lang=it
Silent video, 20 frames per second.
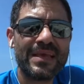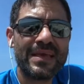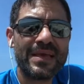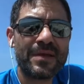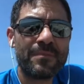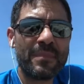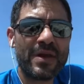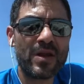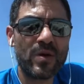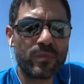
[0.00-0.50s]

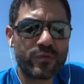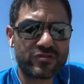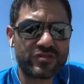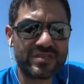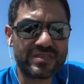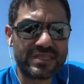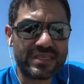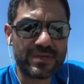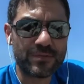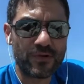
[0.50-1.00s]
meno
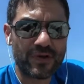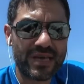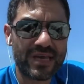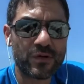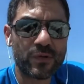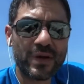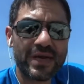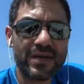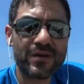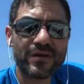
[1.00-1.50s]
positivo, che è
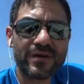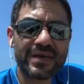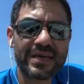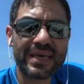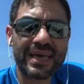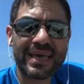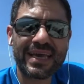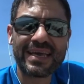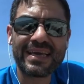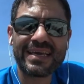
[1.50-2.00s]
quello
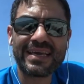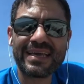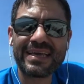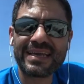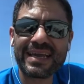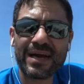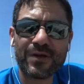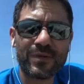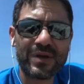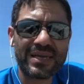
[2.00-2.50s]
che
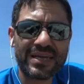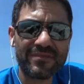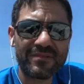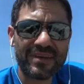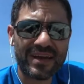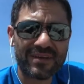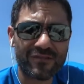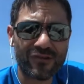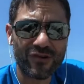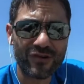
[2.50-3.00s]
in acque
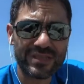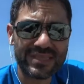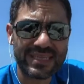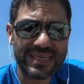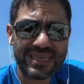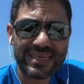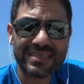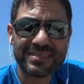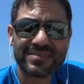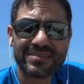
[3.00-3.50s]
libere a
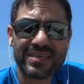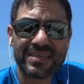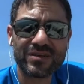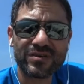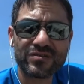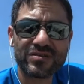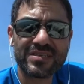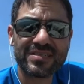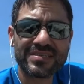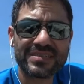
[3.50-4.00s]
volte, se
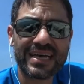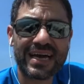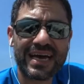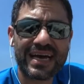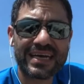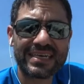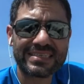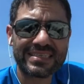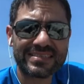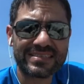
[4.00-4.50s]
non si
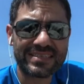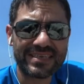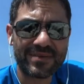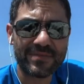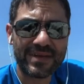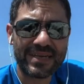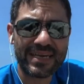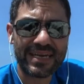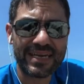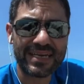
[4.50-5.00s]
sa gestire
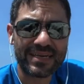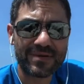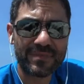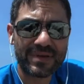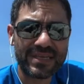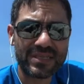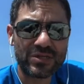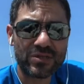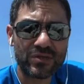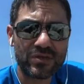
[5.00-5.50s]
bene
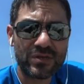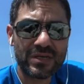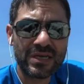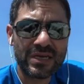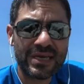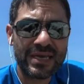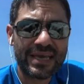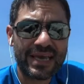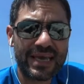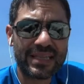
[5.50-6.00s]
l'allenamento,
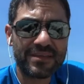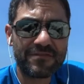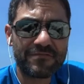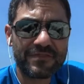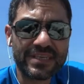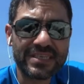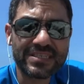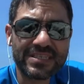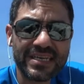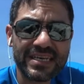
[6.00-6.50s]
è
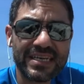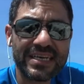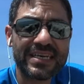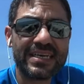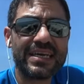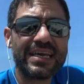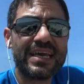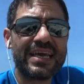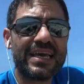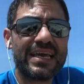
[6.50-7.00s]

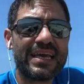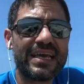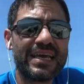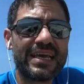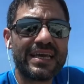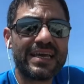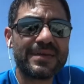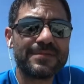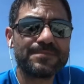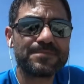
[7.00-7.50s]
difficile
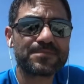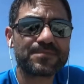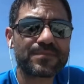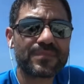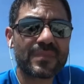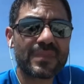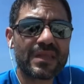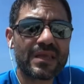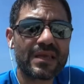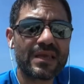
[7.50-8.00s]
eh,
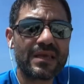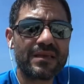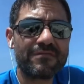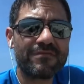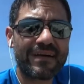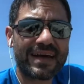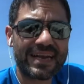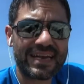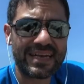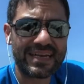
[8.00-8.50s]

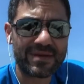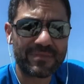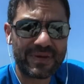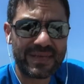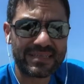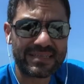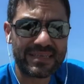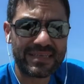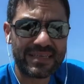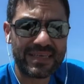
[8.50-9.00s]
fare
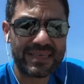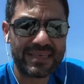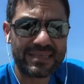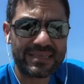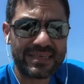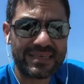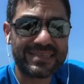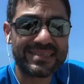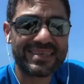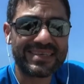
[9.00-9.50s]
allenamenti di,
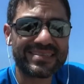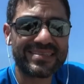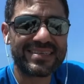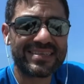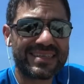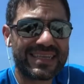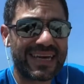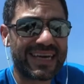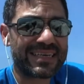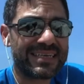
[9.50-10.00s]
di
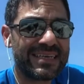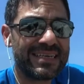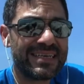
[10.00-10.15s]
intensità